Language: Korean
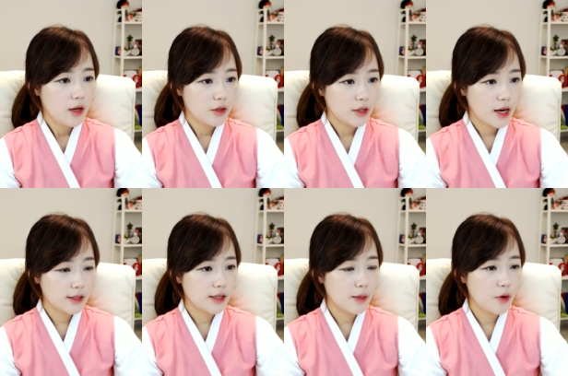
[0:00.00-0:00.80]

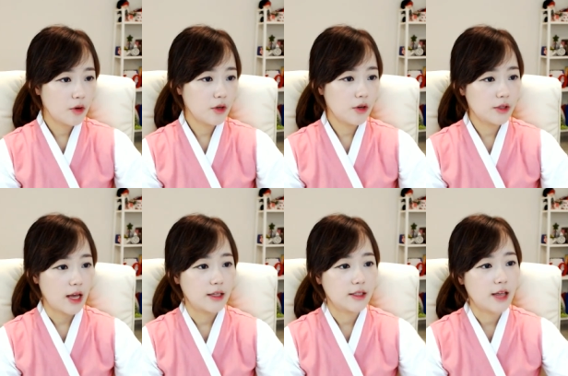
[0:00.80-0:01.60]
창식이명은 혈,
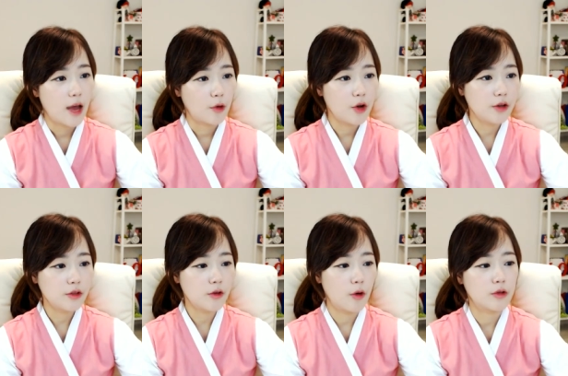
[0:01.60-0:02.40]
당시 다이고
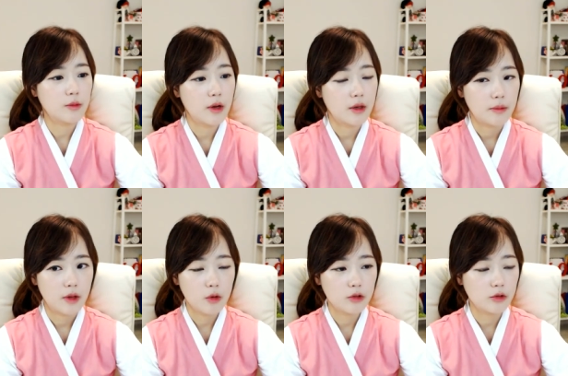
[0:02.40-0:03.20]
혈서는 거짓말입니다.
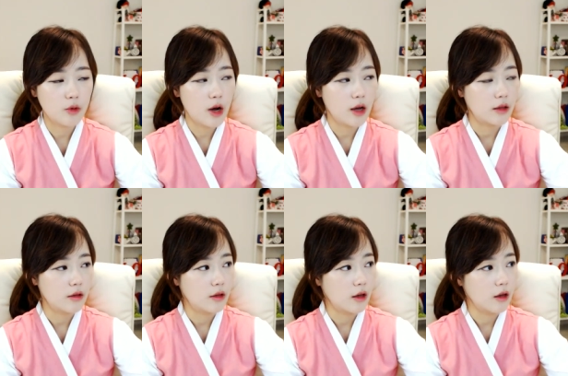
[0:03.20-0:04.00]
어, 증거가
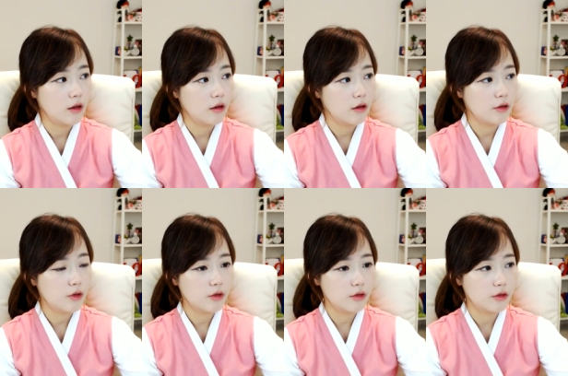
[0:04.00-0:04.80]
있는데?
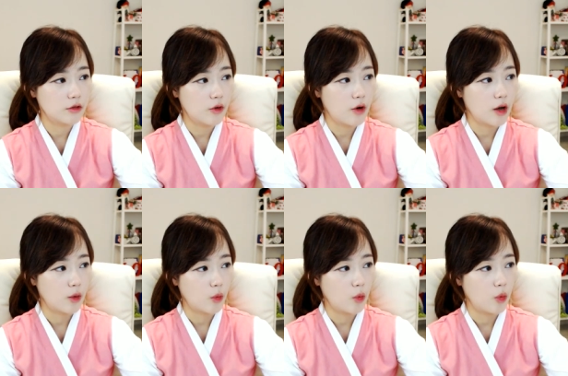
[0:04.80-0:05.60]
혈서로서 증거가
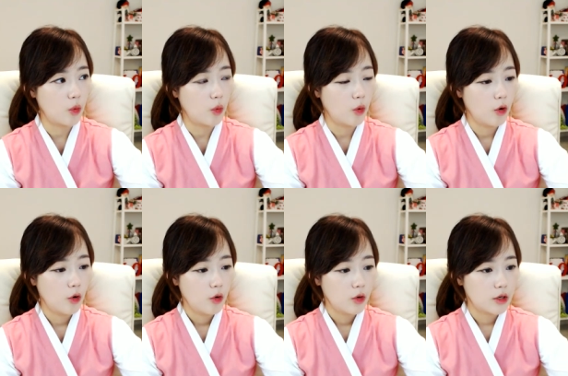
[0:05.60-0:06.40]
있고,
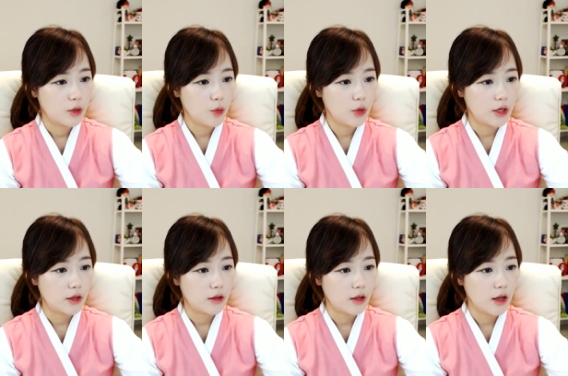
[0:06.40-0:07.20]
기록이
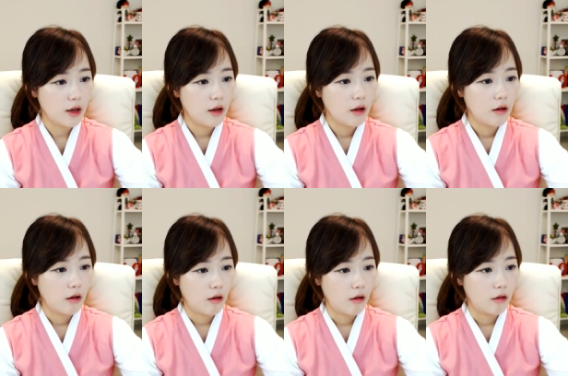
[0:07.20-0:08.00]
있는데,
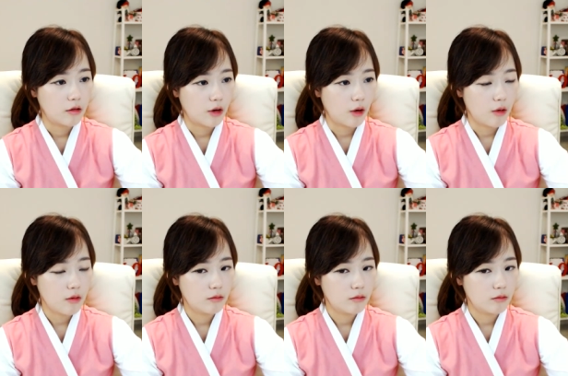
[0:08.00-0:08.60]
어, 그래요?